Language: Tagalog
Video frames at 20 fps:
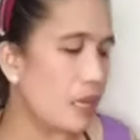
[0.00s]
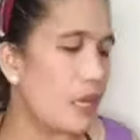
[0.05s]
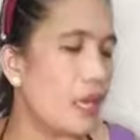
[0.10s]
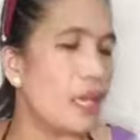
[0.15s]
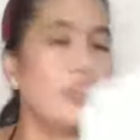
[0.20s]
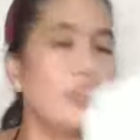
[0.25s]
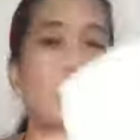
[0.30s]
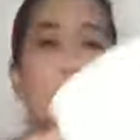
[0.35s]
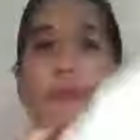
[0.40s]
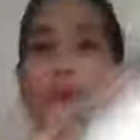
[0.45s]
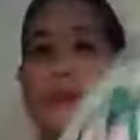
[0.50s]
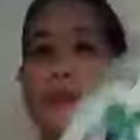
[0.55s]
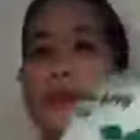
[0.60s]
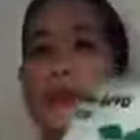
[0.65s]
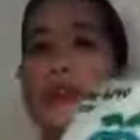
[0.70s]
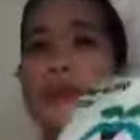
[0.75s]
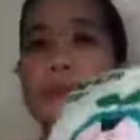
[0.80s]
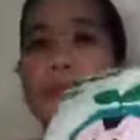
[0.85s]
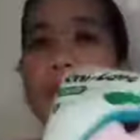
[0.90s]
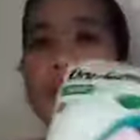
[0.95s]
Ito po po
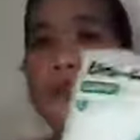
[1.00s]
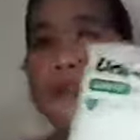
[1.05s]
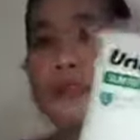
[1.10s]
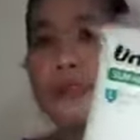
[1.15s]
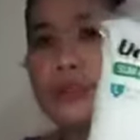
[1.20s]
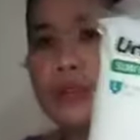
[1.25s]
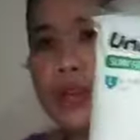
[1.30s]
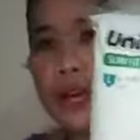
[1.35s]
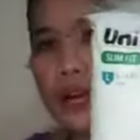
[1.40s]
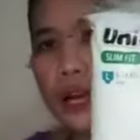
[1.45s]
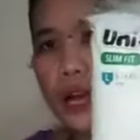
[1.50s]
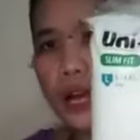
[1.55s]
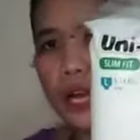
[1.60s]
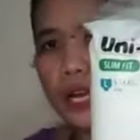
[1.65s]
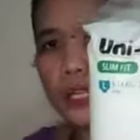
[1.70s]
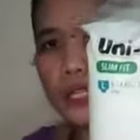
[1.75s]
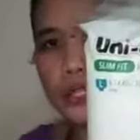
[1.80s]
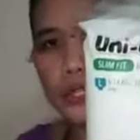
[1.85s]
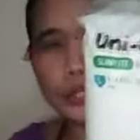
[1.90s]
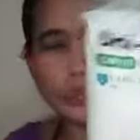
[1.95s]
naman yung
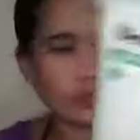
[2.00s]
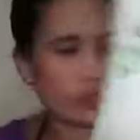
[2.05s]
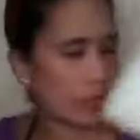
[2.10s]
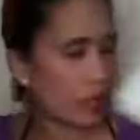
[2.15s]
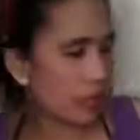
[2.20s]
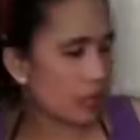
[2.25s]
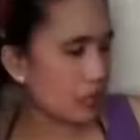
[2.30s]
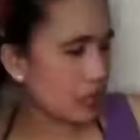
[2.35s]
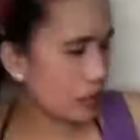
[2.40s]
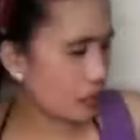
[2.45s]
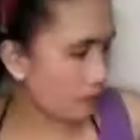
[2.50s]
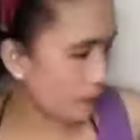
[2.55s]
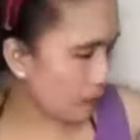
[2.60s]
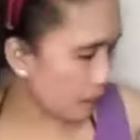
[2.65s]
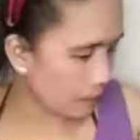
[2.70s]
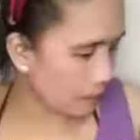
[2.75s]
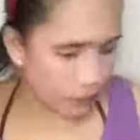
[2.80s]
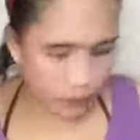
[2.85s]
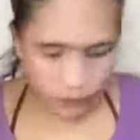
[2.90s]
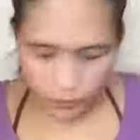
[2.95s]
large, so large
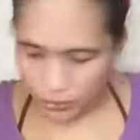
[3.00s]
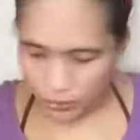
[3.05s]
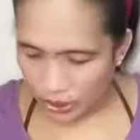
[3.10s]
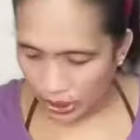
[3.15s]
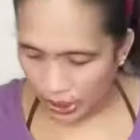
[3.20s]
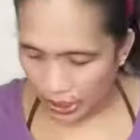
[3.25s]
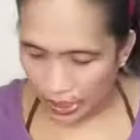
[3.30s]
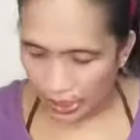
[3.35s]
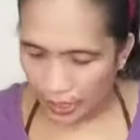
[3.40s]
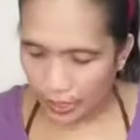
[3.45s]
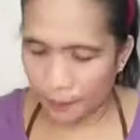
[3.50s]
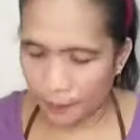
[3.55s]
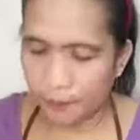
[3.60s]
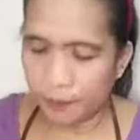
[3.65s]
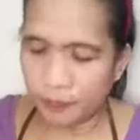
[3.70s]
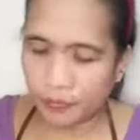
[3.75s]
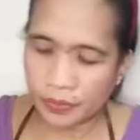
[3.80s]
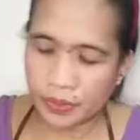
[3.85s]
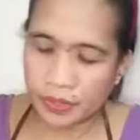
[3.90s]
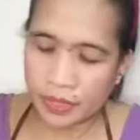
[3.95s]
naman po siya
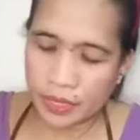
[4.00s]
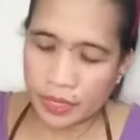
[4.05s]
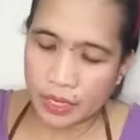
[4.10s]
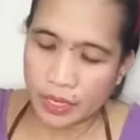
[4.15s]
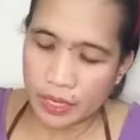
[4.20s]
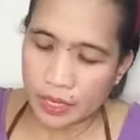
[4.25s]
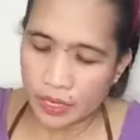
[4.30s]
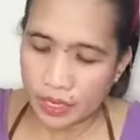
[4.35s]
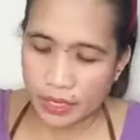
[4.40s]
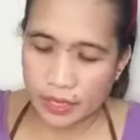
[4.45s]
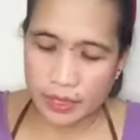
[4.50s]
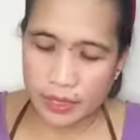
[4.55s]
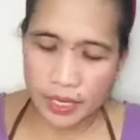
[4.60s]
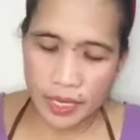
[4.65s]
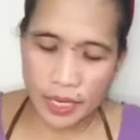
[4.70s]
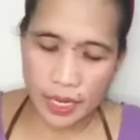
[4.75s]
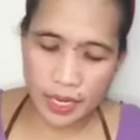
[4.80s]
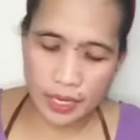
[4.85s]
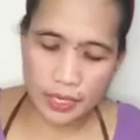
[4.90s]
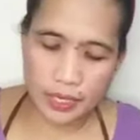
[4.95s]

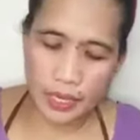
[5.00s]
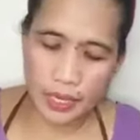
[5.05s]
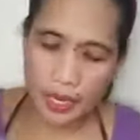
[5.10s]
then,